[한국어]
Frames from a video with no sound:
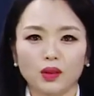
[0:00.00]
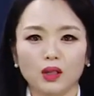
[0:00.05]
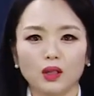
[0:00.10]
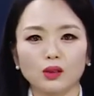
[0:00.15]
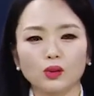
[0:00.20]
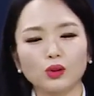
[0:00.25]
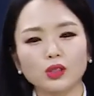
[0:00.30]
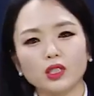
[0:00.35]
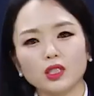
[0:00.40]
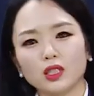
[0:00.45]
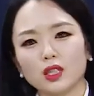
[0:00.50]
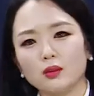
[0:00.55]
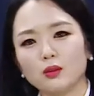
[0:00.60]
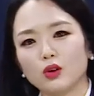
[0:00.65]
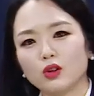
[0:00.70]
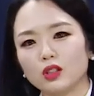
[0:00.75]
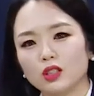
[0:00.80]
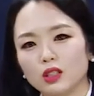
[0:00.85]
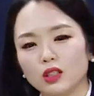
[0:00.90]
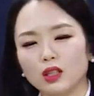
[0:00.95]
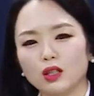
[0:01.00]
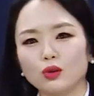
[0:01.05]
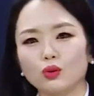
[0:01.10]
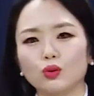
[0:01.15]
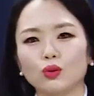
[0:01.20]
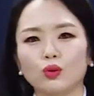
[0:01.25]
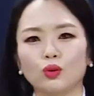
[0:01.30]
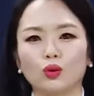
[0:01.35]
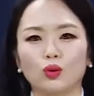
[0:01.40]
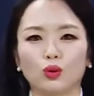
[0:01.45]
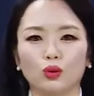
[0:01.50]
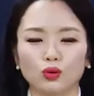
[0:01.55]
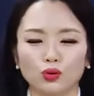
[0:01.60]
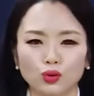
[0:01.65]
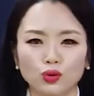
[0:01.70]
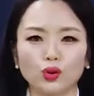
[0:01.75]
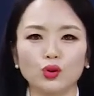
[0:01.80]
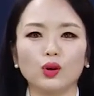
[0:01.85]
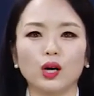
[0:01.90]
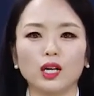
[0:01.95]
솔직히 뭐 듣기도
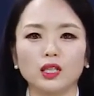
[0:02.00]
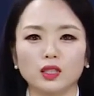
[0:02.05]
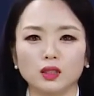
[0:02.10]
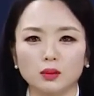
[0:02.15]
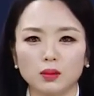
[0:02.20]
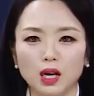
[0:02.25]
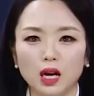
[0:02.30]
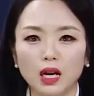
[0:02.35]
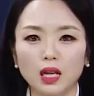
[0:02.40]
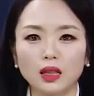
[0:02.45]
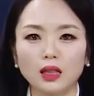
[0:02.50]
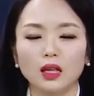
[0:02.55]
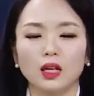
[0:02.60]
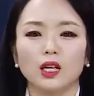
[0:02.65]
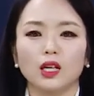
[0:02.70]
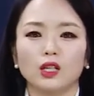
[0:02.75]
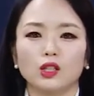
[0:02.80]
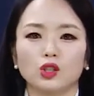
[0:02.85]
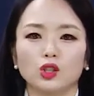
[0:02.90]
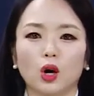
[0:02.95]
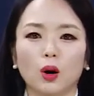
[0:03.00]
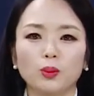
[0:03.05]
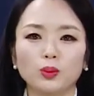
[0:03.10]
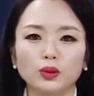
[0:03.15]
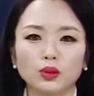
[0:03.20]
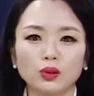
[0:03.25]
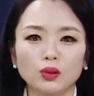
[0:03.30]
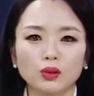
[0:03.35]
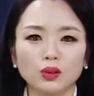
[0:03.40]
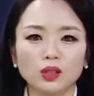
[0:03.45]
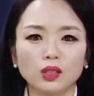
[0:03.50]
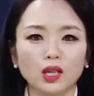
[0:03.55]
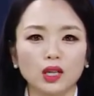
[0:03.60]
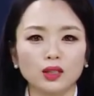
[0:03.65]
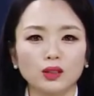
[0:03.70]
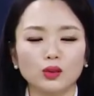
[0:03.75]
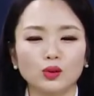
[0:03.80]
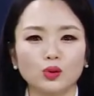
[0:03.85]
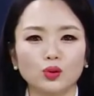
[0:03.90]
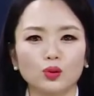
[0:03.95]
중요하지만
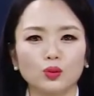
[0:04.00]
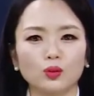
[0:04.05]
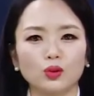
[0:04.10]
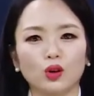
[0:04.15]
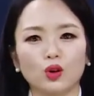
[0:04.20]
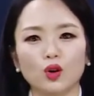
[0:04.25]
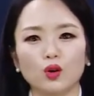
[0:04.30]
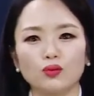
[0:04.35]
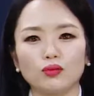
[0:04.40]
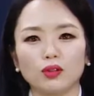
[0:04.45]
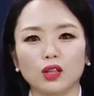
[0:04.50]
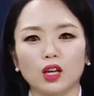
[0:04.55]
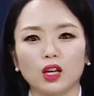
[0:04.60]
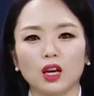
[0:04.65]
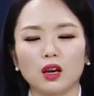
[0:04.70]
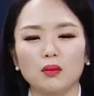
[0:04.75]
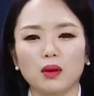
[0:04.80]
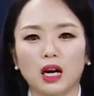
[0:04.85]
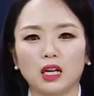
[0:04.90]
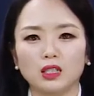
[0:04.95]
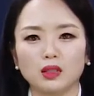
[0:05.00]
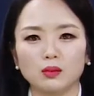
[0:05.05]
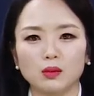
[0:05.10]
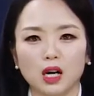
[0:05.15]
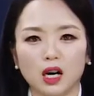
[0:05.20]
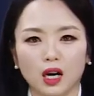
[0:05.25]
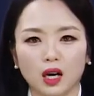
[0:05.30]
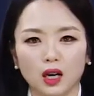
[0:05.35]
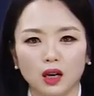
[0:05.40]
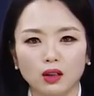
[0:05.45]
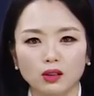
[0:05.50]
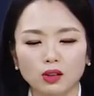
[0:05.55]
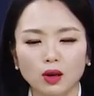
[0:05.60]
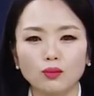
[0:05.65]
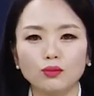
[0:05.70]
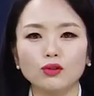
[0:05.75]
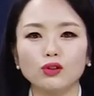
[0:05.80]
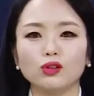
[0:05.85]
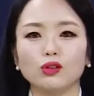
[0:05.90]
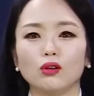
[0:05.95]
접속사를 좀 여러분에게 마지막
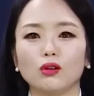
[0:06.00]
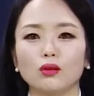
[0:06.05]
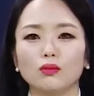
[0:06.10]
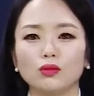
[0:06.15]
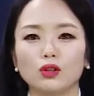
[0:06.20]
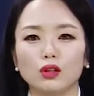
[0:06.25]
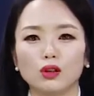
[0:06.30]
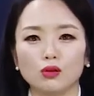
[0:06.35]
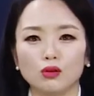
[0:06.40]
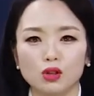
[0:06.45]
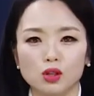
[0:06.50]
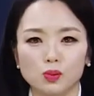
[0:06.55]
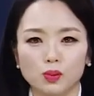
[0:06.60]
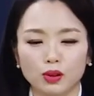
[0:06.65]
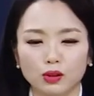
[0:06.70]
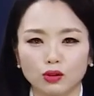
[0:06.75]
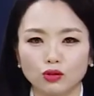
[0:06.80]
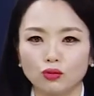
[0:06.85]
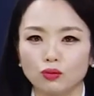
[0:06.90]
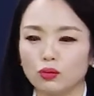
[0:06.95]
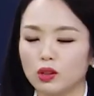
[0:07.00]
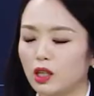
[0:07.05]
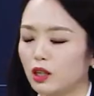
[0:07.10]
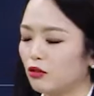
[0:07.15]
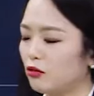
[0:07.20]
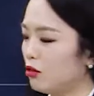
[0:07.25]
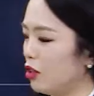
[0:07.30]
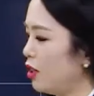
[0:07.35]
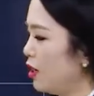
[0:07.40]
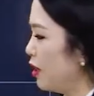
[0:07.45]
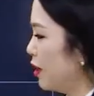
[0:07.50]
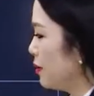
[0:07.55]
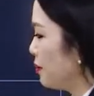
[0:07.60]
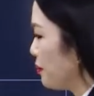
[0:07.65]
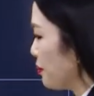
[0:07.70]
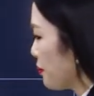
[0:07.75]
선물처럼 드리고 싶어서 준비했고요.